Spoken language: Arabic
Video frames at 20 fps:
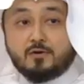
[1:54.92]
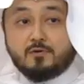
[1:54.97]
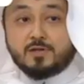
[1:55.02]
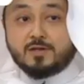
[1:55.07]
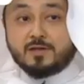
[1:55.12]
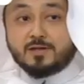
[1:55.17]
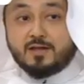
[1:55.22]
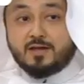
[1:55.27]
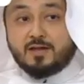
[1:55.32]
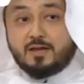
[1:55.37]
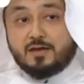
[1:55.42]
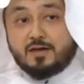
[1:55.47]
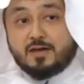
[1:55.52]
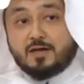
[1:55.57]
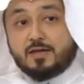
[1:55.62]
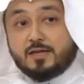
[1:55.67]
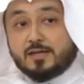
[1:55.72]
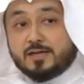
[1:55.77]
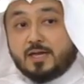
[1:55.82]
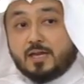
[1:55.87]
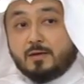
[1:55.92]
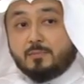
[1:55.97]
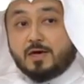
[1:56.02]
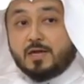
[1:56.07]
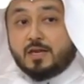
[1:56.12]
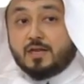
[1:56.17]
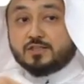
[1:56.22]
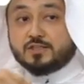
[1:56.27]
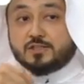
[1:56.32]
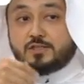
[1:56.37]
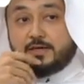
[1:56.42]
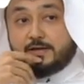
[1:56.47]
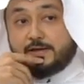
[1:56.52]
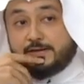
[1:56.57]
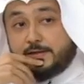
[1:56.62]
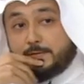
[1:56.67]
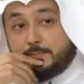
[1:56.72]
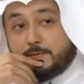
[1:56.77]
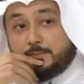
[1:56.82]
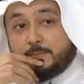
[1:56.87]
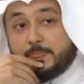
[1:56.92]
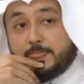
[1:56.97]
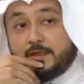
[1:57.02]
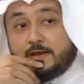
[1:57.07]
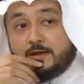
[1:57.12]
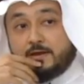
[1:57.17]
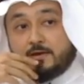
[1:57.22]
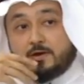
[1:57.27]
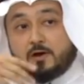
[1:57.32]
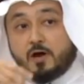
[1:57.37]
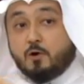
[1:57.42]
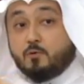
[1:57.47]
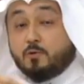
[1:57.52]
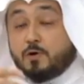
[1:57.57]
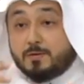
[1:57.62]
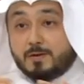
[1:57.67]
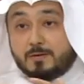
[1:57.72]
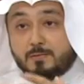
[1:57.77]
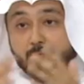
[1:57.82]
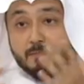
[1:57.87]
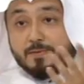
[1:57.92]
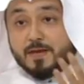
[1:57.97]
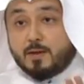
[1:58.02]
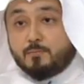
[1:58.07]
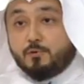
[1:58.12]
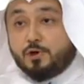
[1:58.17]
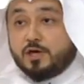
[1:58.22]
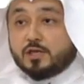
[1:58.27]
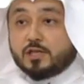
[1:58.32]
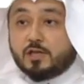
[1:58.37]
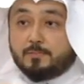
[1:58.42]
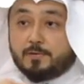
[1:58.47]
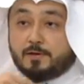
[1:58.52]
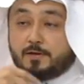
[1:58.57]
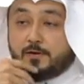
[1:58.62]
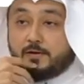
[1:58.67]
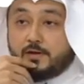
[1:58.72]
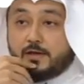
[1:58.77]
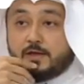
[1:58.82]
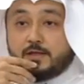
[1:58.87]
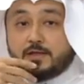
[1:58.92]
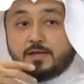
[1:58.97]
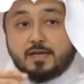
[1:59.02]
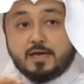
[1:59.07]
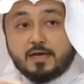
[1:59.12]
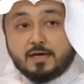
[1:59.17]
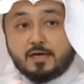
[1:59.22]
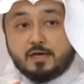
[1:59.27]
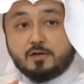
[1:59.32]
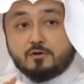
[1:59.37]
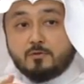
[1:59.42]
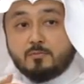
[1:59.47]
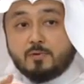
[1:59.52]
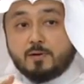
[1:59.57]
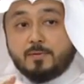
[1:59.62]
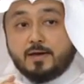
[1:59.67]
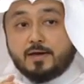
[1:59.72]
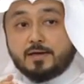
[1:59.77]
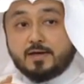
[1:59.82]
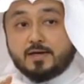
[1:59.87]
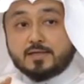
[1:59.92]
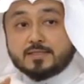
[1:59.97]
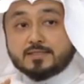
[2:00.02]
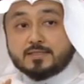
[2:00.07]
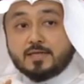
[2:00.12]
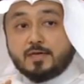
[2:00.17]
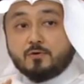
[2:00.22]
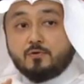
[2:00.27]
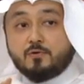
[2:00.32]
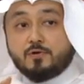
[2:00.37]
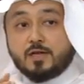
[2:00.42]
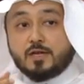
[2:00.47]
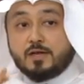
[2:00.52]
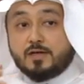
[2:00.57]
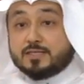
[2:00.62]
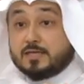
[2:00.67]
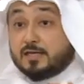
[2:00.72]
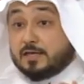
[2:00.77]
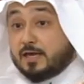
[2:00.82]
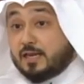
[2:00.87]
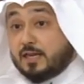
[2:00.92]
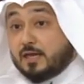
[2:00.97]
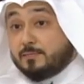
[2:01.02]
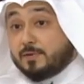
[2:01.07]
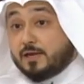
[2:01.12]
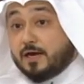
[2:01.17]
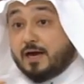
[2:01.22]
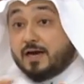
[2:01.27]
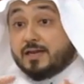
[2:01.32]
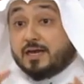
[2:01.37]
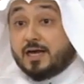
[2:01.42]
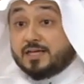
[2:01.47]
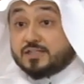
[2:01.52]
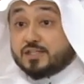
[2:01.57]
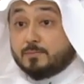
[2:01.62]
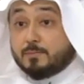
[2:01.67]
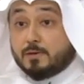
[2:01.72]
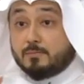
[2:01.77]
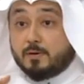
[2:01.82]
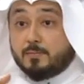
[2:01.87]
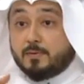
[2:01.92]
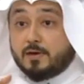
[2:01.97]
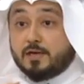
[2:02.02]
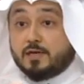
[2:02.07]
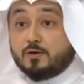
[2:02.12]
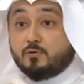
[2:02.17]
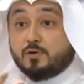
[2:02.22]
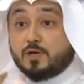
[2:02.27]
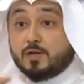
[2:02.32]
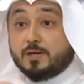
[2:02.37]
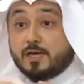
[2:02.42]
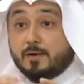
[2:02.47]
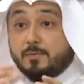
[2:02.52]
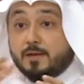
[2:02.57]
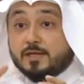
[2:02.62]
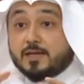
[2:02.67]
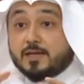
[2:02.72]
لو تطالع خلينا نتكلم على جده القديمه أو البيئة المحيطة بنا تلاقي أن المباني أصلا كنا إذا تكلمنا على حجم المباني كنا دائما